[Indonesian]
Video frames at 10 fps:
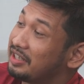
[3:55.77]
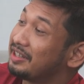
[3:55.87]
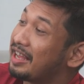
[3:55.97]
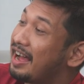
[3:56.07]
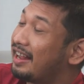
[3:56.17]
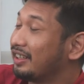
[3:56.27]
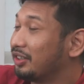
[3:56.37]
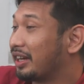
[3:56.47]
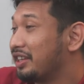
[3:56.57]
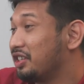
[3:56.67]
digital
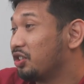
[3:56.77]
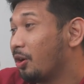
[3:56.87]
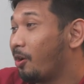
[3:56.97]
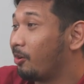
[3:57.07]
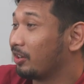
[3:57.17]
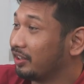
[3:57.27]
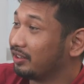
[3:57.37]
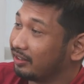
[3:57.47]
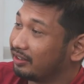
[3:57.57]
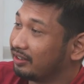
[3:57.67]
gitu kayak G-Shock gitu.